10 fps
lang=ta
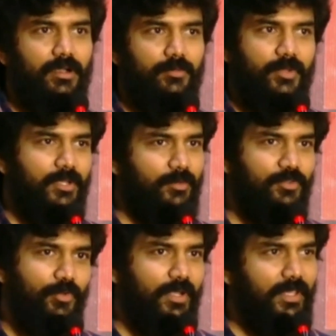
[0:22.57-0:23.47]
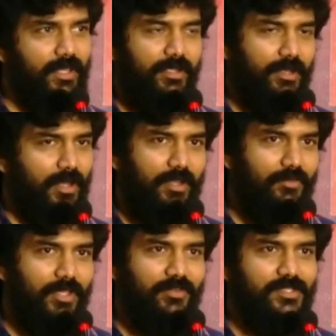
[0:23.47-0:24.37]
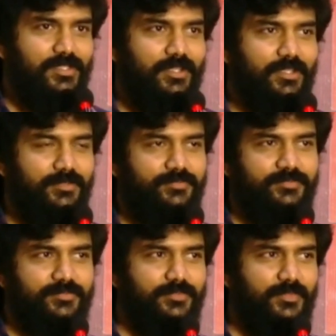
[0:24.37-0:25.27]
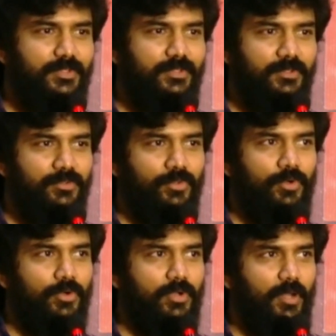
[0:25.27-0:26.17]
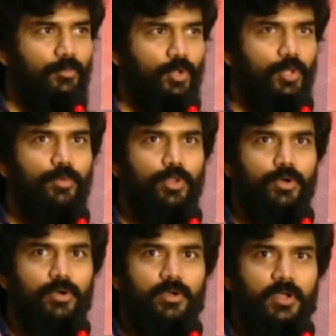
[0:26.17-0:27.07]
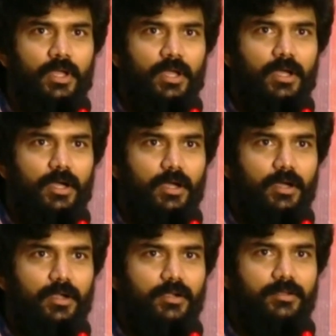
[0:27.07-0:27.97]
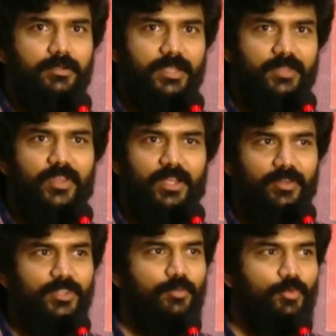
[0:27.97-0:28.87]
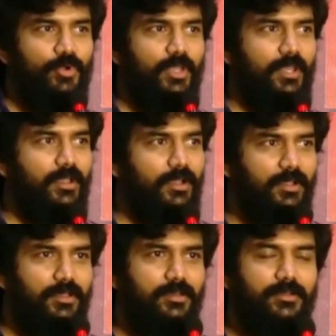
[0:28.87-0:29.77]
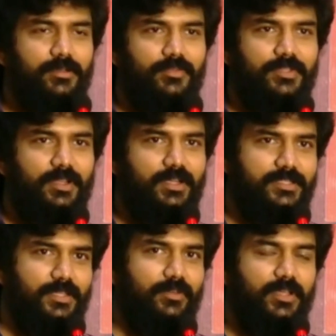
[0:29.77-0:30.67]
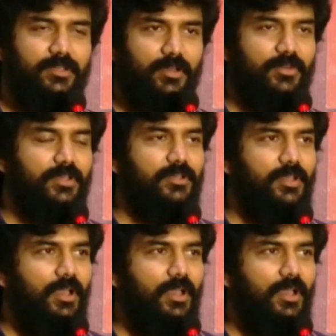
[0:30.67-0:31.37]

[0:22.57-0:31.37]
அப்படின்ற மாதிரி சொல்லி கேட்டு நானே வாங்கி வச்சுக்கிட்டேன் ஸோ நான் மொத மொதல் டிவியில் வந்தப்போ எனக்காக விசில் அடித்தவன் அவன்